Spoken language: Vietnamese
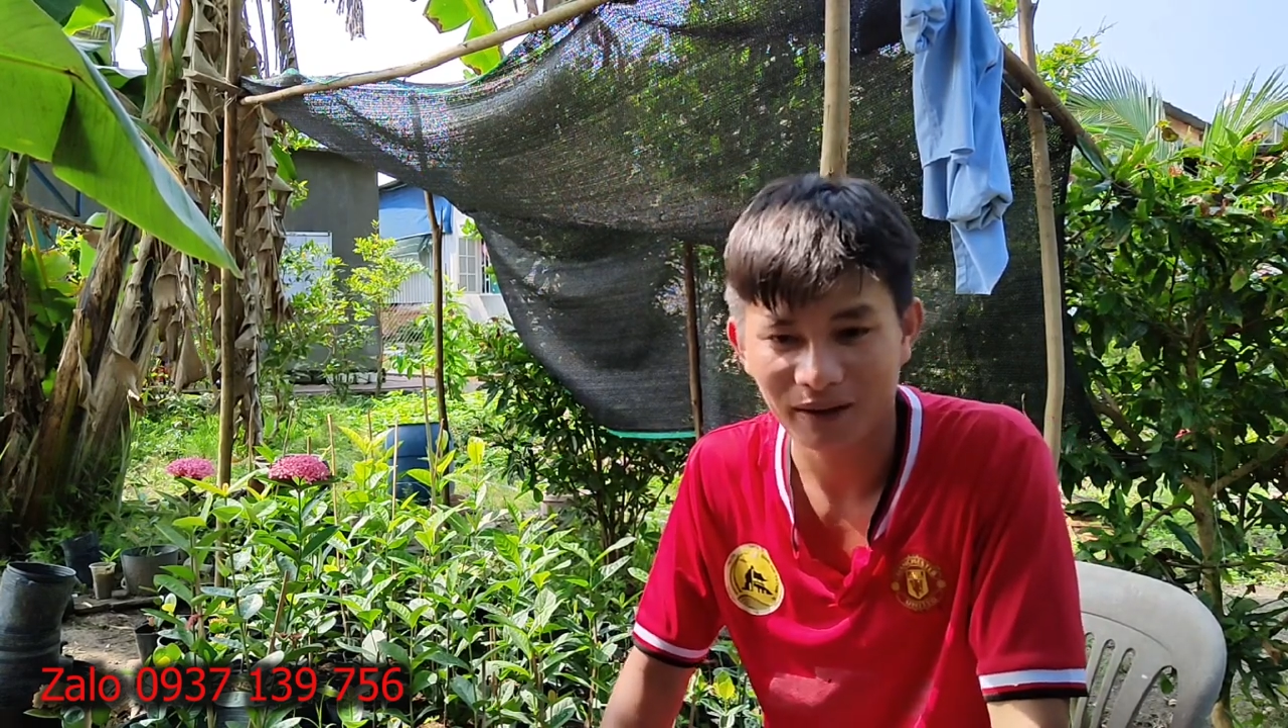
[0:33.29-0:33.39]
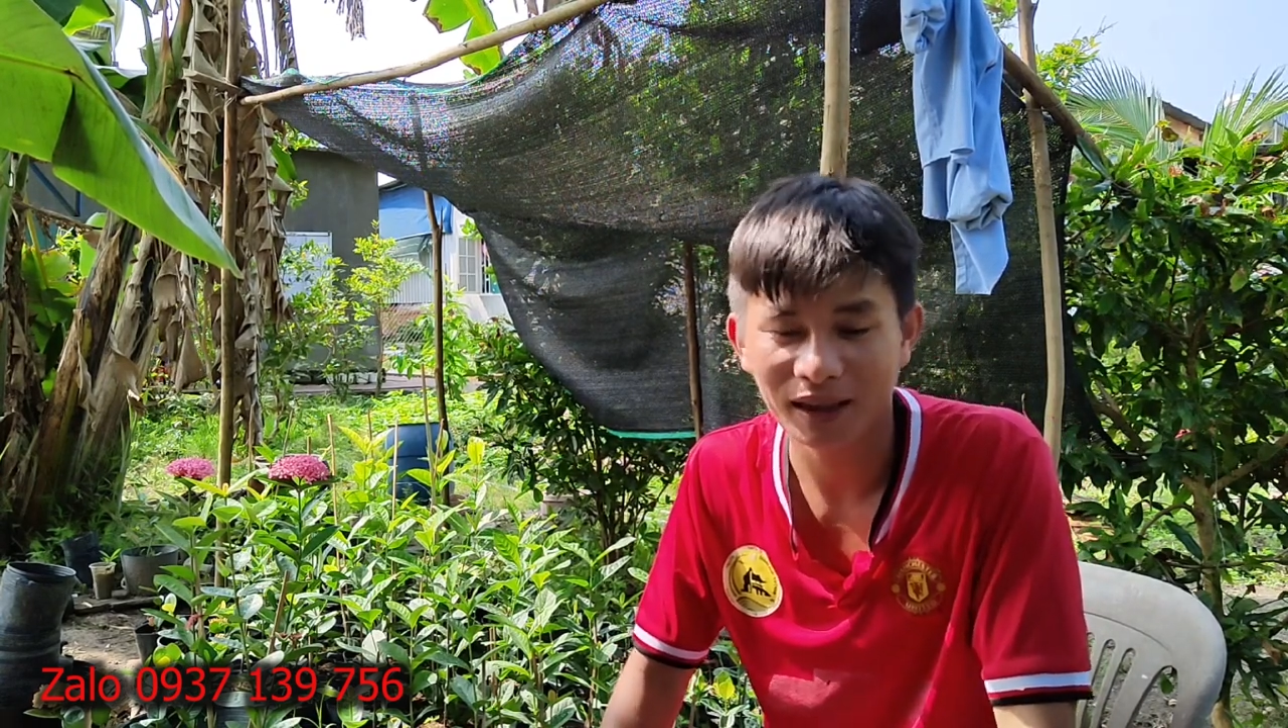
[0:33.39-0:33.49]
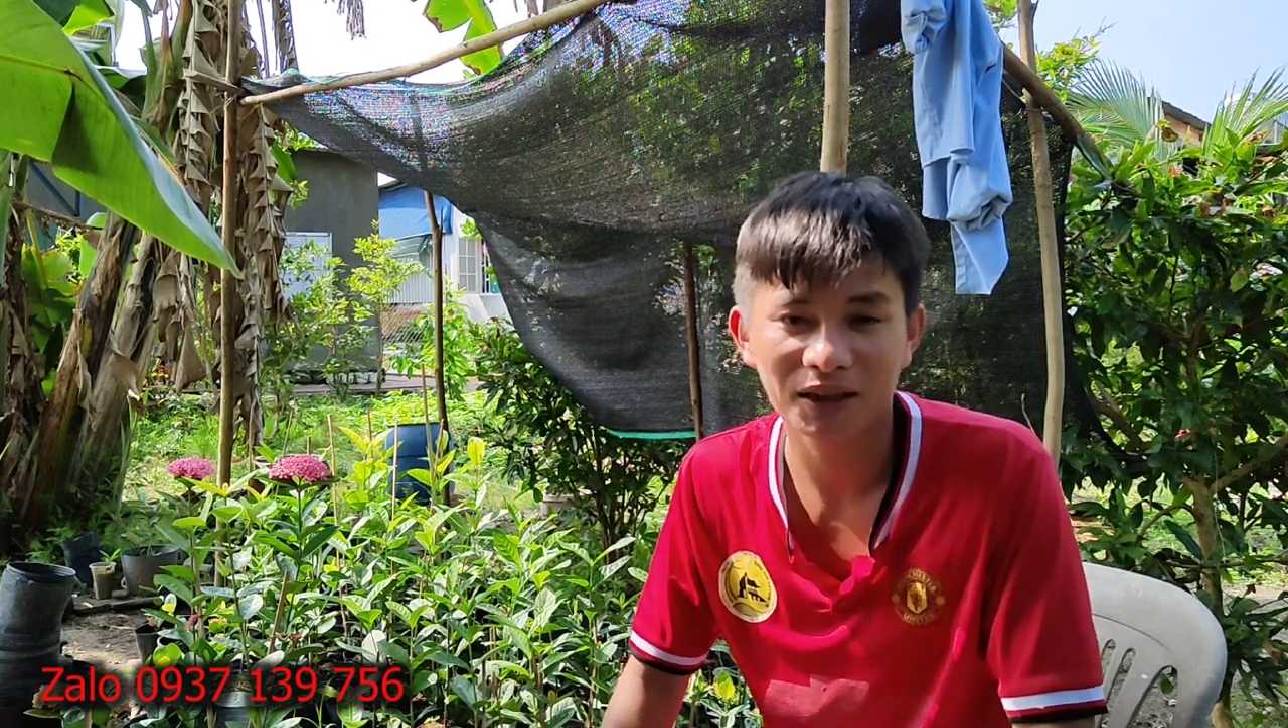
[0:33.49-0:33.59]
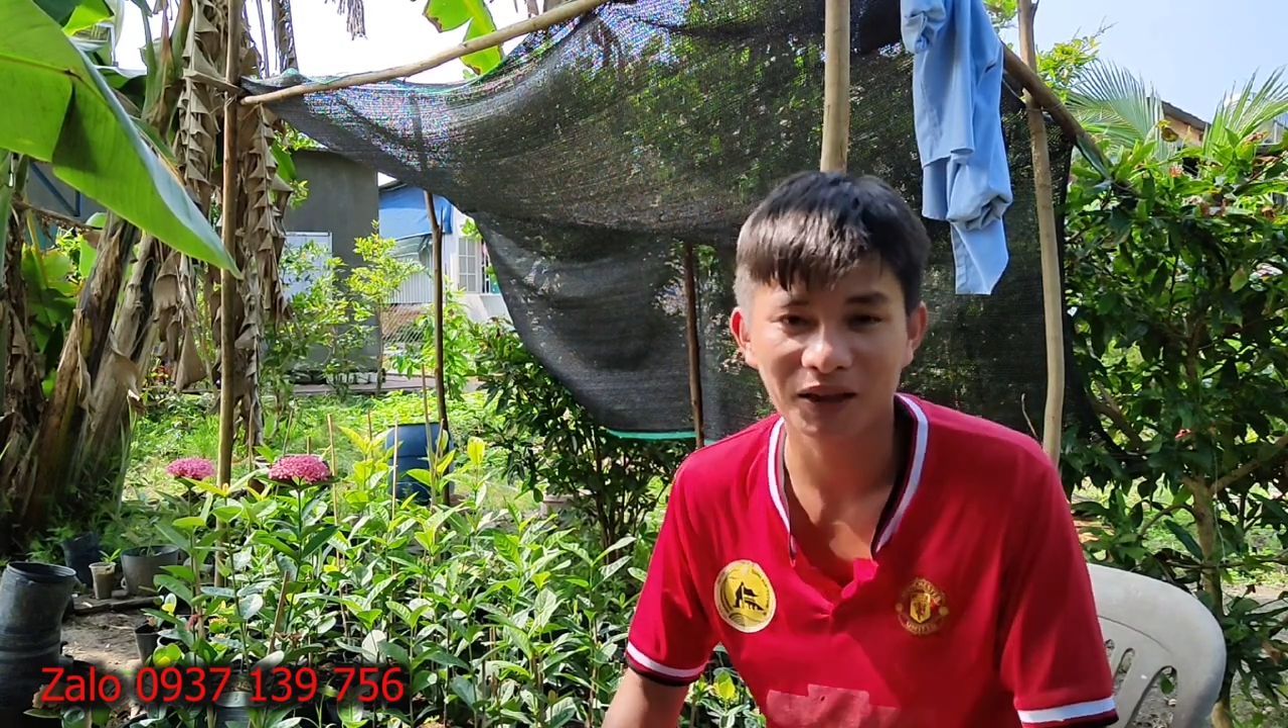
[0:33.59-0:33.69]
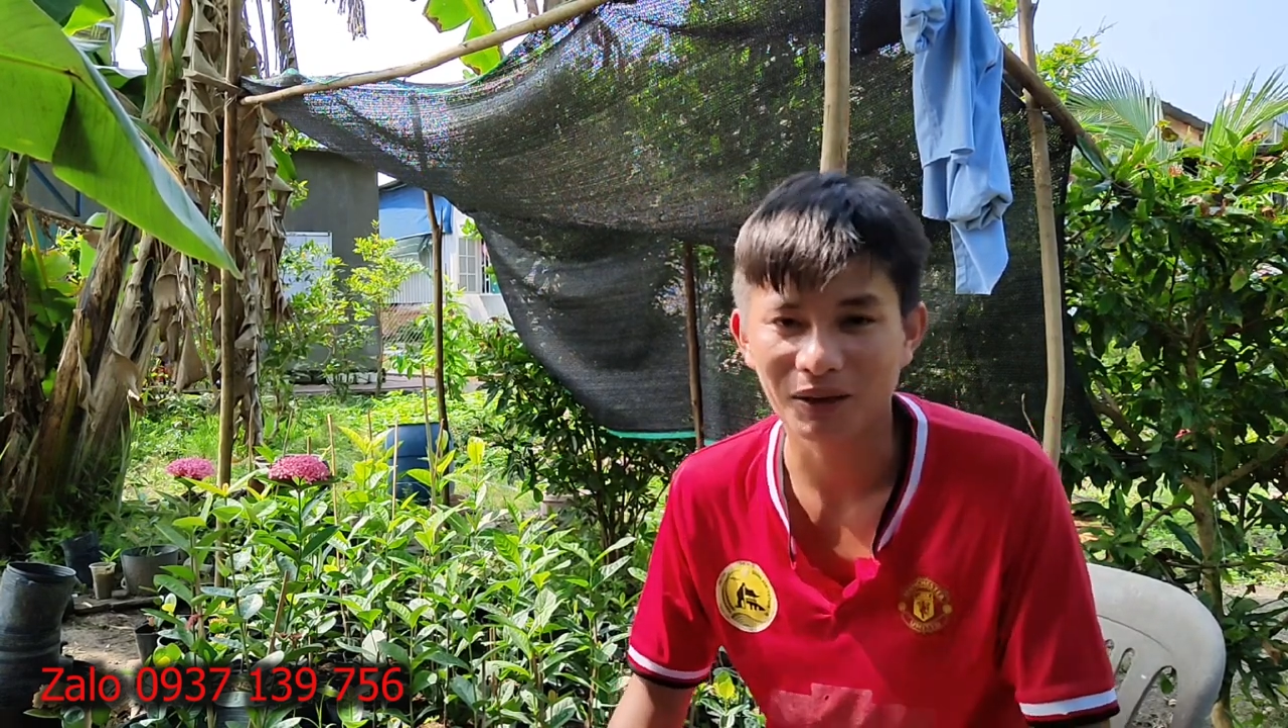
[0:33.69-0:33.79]

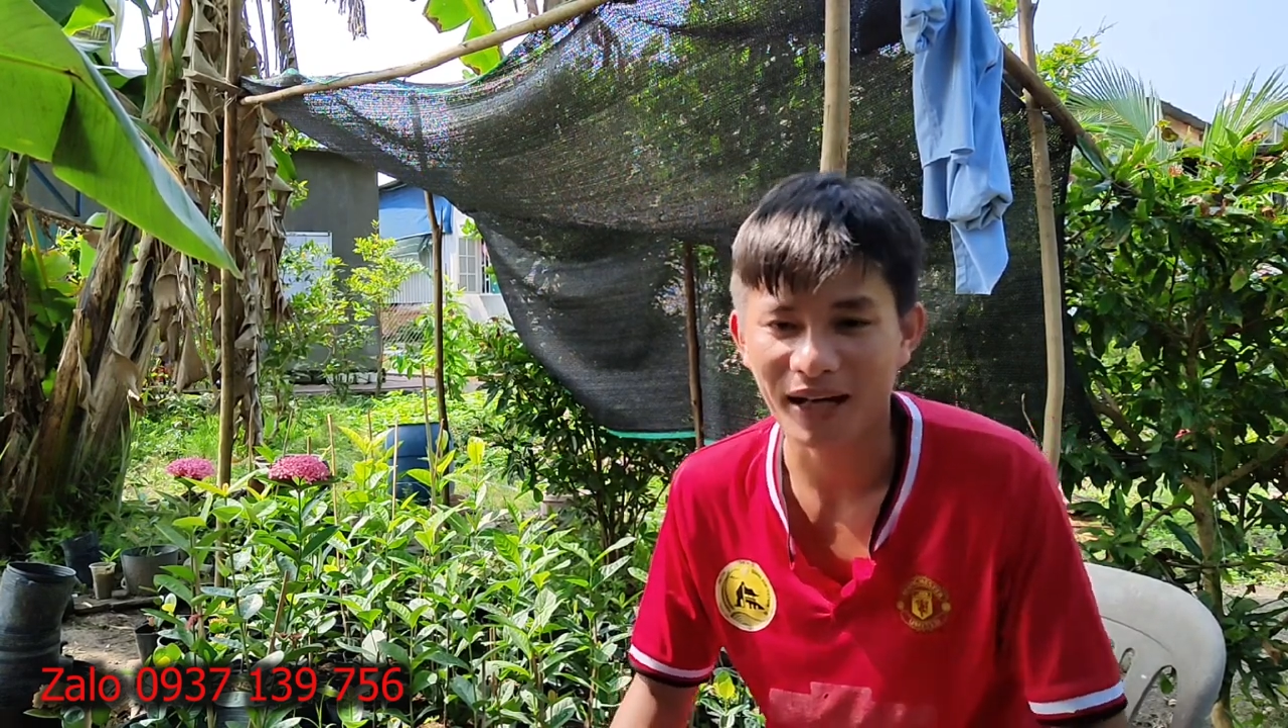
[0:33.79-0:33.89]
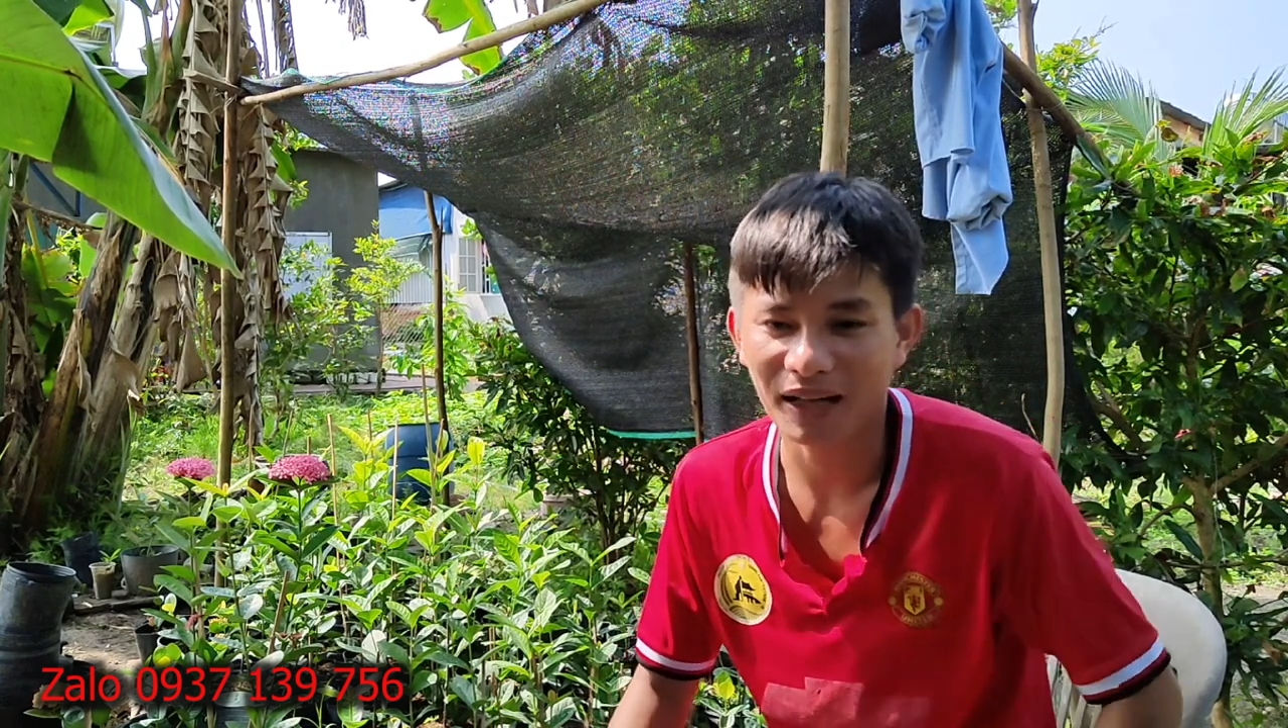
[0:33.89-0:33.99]
còn rất là